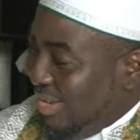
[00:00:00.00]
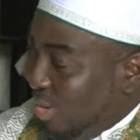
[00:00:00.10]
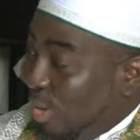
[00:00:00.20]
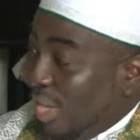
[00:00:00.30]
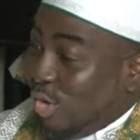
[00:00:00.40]

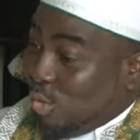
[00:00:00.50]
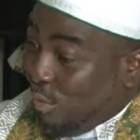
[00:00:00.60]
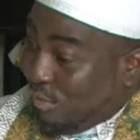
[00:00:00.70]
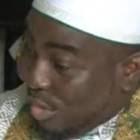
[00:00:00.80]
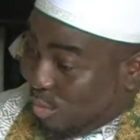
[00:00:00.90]
Donc ils ont
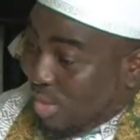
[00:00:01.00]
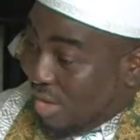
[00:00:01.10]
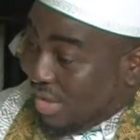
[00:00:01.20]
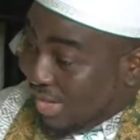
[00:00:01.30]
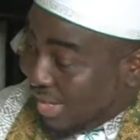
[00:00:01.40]
vécu
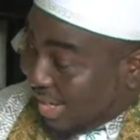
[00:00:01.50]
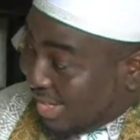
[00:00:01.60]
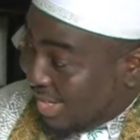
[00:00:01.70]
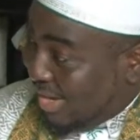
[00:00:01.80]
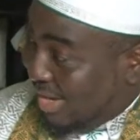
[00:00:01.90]
avec ces
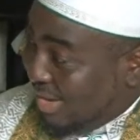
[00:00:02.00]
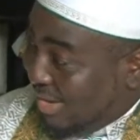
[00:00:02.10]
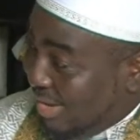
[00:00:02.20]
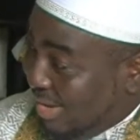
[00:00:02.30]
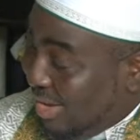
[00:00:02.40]
chrétiens
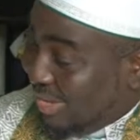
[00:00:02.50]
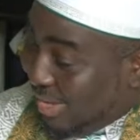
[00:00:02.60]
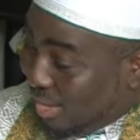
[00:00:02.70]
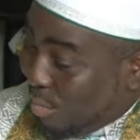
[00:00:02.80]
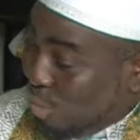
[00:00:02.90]
en
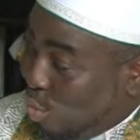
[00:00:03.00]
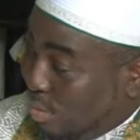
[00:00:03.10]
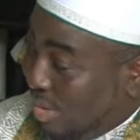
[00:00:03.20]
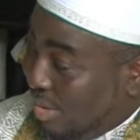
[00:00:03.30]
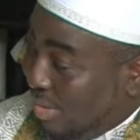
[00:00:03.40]
tant que
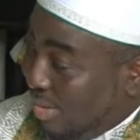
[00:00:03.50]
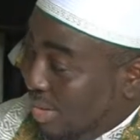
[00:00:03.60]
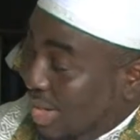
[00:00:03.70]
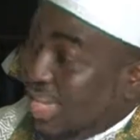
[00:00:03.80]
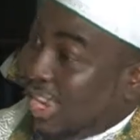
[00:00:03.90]
musulmans.
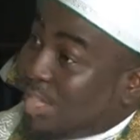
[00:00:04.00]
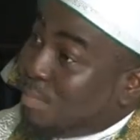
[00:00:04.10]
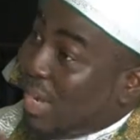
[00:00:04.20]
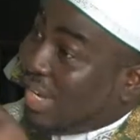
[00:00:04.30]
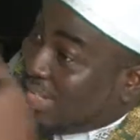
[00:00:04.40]
Ils
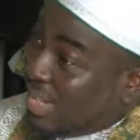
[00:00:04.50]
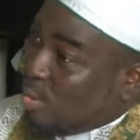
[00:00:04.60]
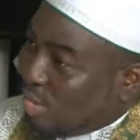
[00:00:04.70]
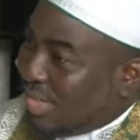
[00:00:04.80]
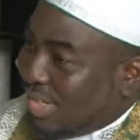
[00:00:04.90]
respectaient
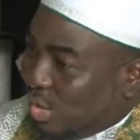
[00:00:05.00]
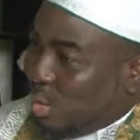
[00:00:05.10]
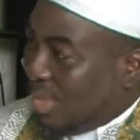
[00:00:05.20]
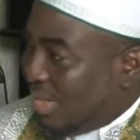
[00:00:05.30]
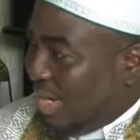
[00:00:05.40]
aussi ce qui
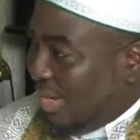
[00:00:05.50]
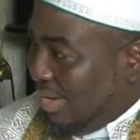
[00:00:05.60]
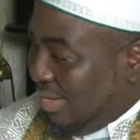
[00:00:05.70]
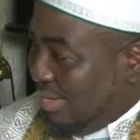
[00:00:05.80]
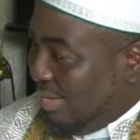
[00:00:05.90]
se passait là,
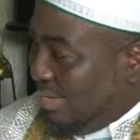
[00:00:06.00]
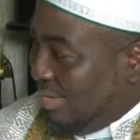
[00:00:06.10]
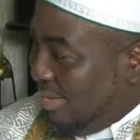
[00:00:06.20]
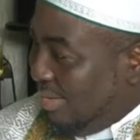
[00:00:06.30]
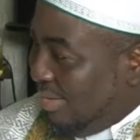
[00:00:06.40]

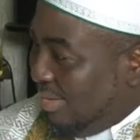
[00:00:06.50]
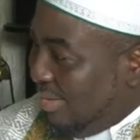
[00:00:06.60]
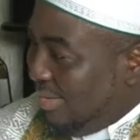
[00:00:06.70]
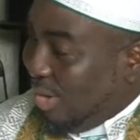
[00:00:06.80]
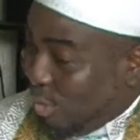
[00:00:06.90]

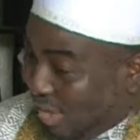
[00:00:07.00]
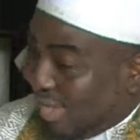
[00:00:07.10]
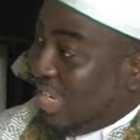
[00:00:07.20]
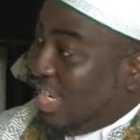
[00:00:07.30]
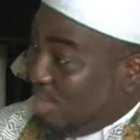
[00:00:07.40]
dans le
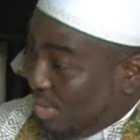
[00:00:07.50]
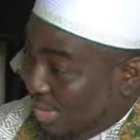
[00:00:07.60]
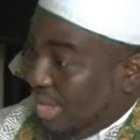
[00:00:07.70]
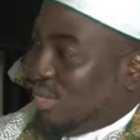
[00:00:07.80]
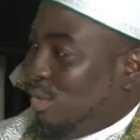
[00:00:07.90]
christianisme,
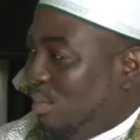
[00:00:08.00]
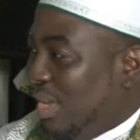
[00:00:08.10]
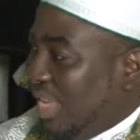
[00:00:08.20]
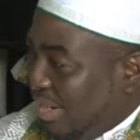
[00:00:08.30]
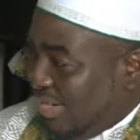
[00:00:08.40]
dans un
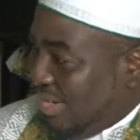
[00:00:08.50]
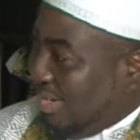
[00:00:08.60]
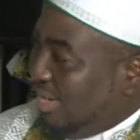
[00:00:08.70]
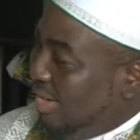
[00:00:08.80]
pays chrétien.